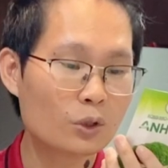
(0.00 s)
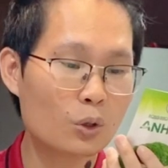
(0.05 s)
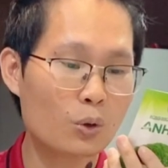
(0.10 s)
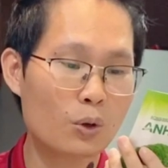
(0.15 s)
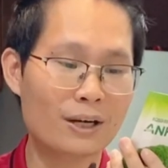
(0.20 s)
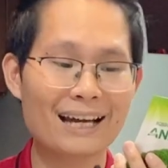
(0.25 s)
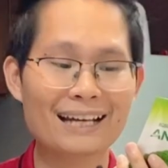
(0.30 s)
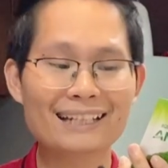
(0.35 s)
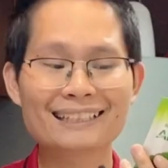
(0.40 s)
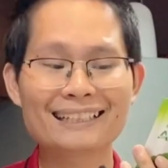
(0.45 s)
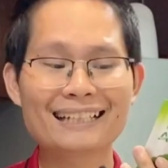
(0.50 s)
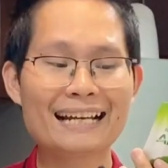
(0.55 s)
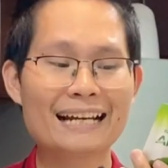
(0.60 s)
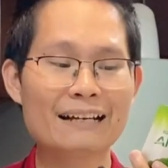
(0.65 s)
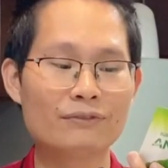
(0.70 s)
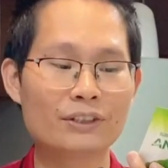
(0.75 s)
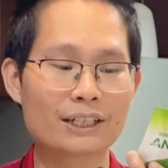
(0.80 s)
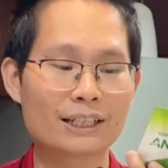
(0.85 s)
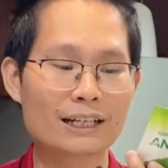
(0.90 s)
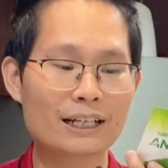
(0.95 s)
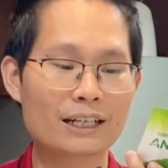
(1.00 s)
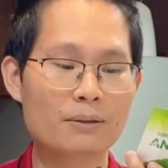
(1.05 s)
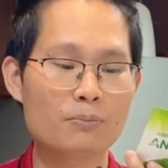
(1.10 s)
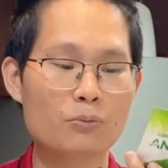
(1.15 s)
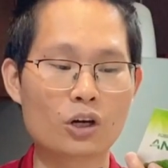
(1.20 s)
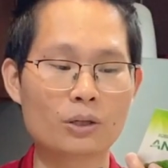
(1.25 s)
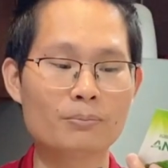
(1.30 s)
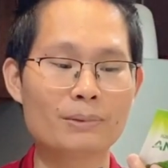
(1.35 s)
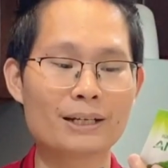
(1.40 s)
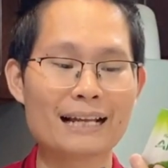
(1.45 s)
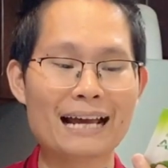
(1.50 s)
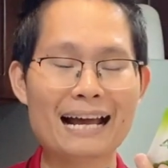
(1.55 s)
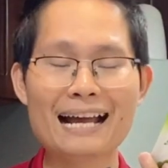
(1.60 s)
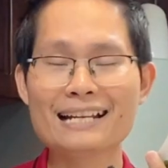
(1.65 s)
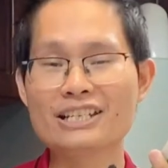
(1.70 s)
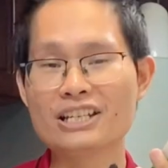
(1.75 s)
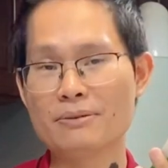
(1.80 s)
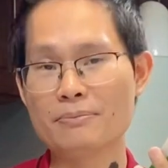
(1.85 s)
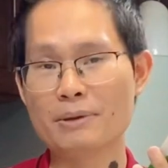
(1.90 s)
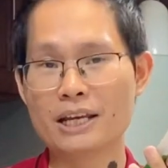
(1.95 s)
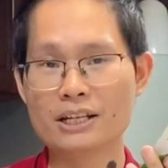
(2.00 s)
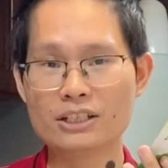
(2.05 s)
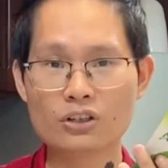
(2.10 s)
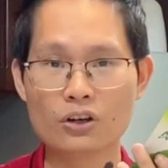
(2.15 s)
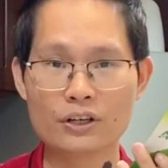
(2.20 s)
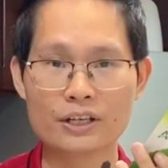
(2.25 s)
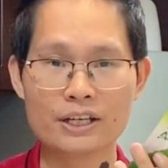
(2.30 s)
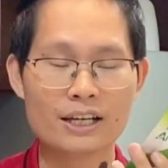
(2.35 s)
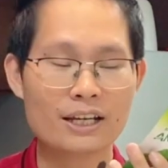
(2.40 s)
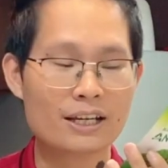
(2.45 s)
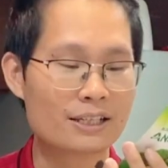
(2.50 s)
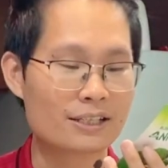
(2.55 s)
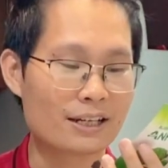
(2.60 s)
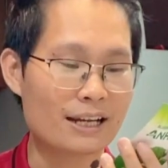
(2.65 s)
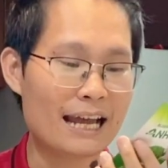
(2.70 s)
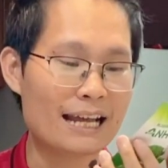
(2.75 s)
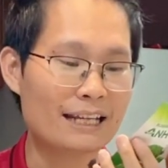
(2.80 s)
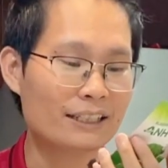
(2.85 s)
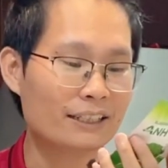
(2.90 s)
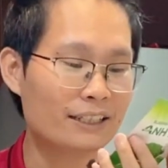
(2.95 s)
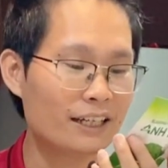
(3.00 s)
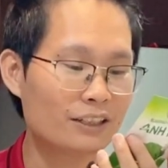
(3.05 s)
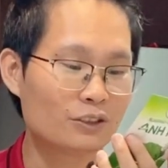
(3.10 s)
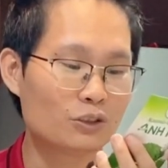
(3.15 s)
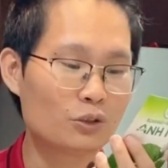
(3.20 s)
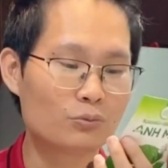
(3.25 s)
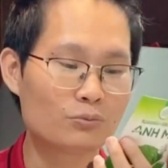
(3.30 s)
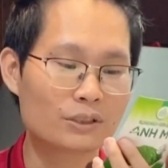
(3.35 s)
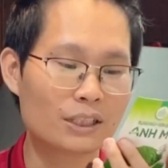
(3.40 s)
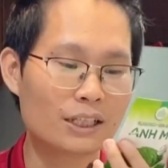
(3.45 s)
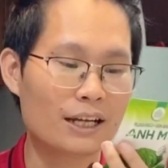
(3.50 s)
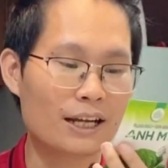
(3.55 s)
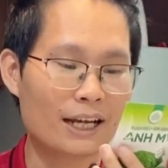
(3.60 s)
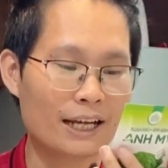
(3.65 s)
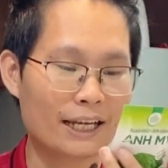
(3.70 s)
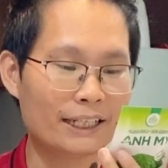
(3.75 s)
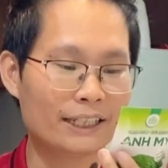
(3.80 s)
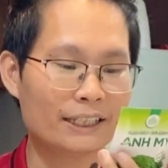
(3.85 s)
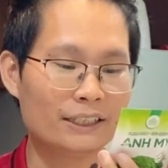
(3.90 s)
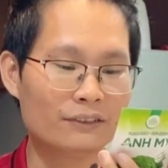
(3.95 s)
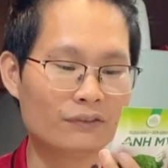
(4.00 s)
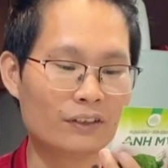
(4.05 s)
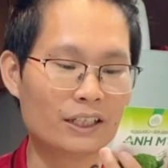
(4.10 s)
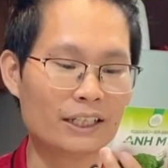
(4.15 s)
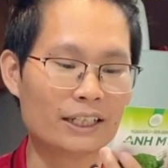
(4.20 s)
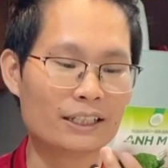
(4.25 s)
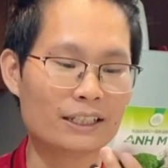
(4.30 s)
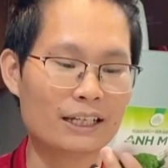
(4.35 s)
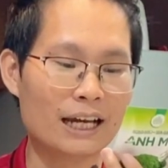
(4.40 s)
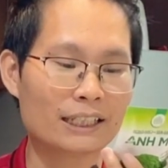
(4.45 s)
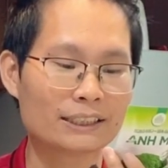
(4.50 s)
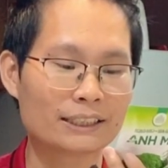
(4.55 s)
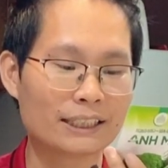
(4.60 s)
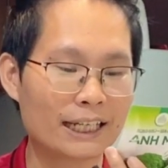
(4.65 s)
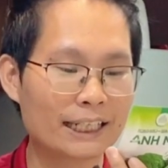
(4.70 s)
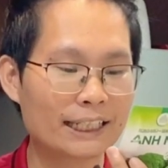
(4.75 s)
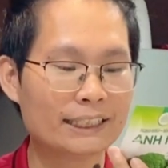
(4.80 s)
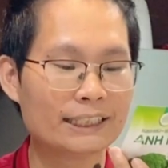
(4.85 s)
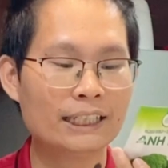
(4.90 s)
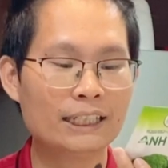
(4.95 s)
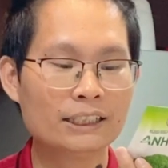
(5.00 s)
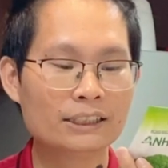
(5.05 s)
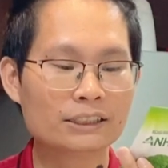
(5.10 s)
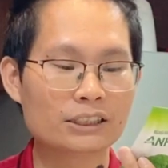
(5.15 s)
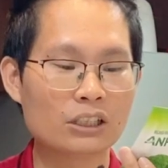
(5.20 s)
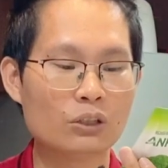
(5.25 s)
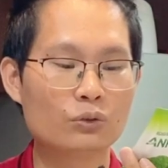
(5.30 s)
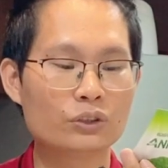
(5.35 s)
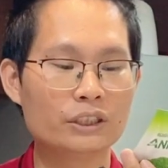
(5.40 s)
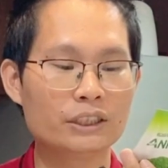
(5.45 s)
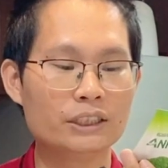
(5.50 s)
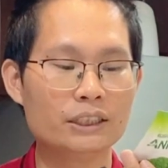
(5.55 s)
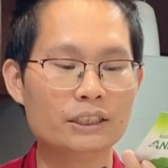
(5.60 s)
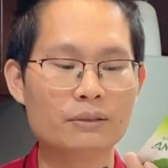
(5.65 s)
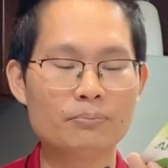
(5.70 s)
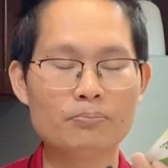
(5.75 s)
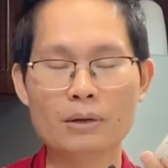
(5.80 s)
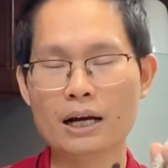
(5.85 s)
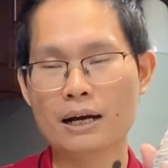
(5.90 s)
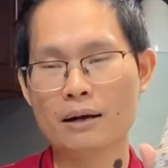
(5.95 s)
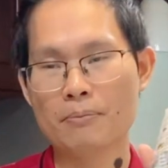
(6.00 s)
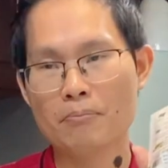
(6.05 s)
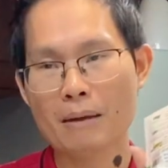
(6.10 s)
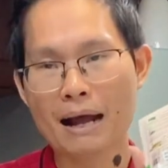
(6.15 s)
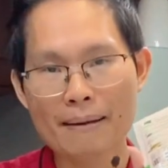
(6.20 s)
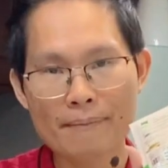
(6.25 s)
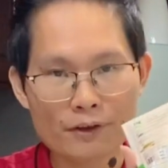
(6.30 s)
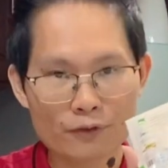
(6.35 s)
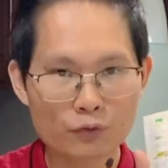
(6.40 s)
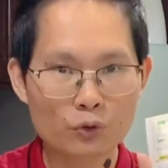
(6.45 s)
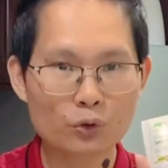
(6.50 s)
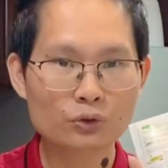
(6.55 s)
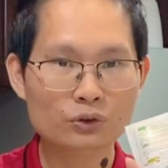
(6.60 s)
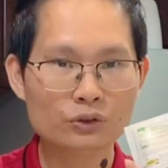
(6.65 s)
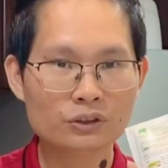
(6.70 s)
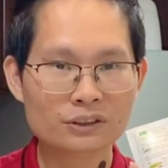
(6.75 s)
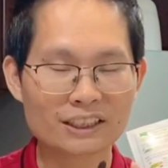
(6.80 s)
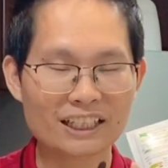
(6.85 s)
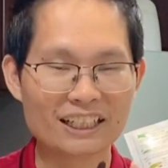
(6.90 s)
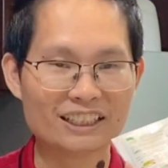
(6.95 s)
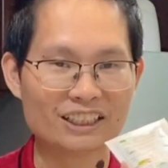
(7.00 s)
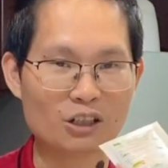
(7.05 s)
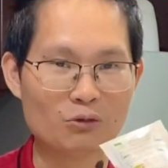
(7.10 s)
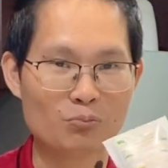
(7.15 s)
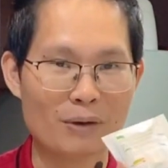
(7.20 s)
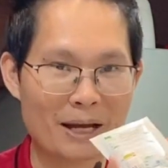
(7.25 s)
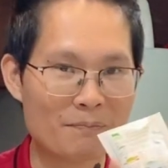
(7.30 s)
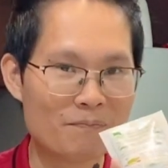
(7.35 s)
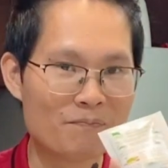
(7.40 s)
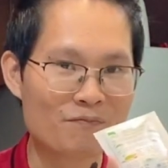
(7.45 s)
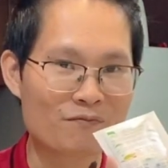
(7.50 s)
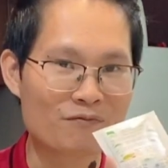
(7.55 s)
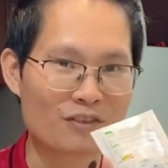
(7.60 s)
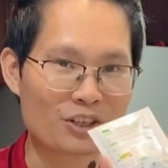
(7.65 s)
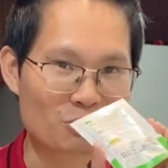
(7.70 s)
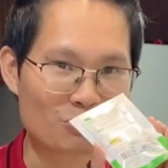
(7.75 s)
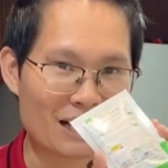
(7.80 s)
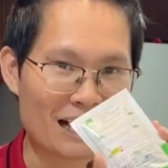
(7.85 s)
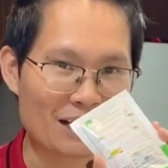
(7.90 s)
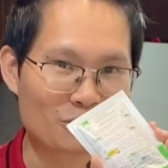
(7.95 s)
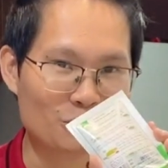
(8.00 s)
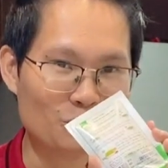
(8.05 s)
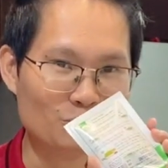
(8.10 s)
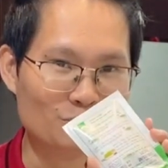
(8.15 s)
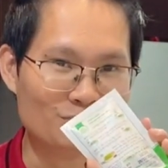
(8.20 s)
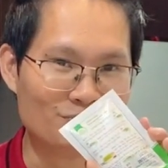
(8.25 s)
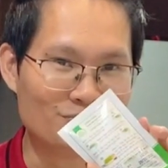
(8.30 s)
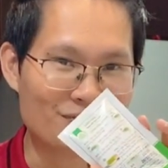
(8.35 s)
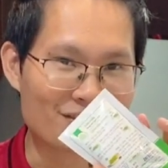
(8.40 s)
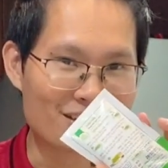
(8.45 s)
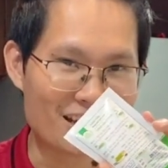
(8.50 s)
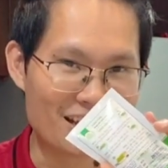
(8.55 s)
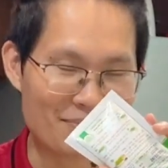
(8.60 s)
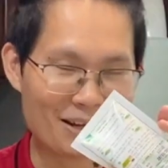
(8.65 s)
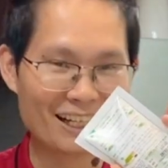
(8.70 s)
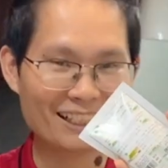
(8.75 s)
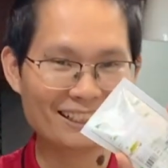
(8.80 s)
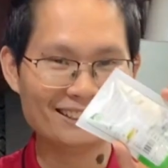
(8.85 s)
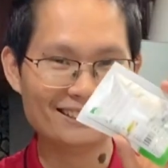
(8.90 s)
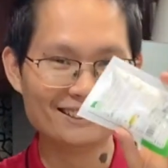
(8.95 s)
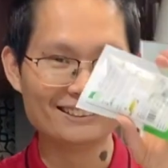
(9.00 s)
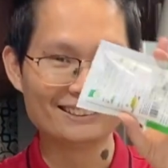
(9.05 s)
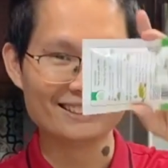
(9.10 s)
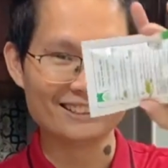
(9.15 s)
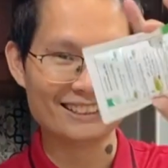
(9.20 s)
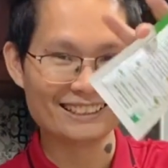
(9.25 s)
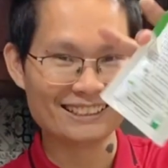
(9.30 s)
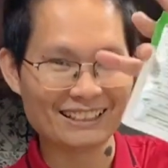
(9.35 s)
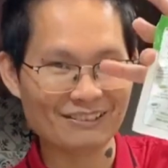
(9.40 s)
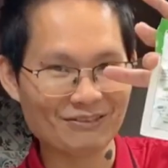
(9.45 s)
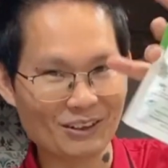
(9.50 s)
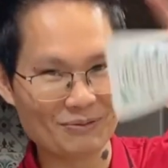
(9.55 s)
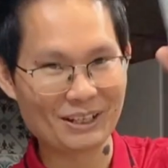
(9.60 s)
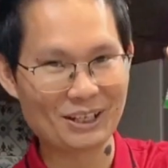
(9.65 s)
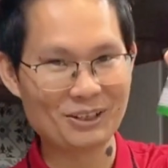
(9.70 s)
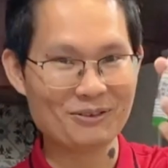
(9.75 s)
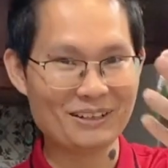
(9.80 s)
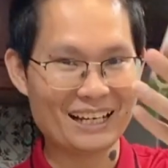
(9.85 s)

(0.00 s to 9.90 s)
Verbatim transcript: hoặc là ăn kèm với các cái món mà đã chế biến rồi salad liếc cũng rất là hay và nên là ăn ngay sau khi mà 30 phút để rong mềm chúng ta cùng chế biến sản phẩm ngày hôm